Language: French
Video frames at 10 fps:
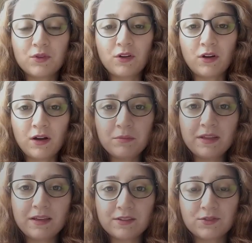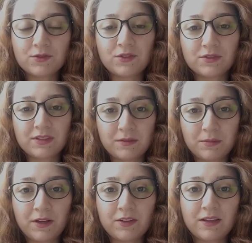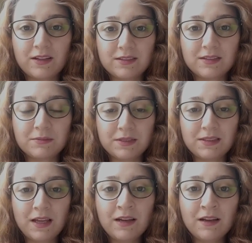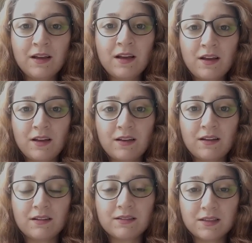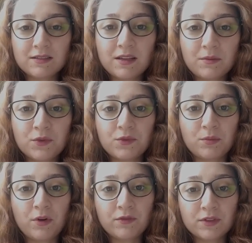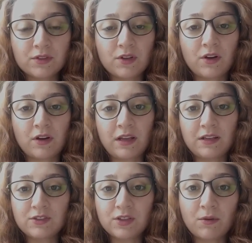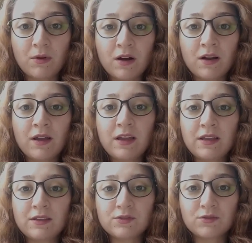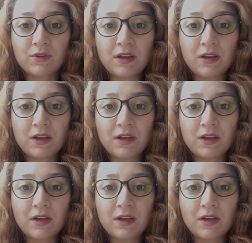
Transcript: pour leur implication dans cette période assez spéciale. Euh, sincèrement, nos professeurs et les Jawa, ils sont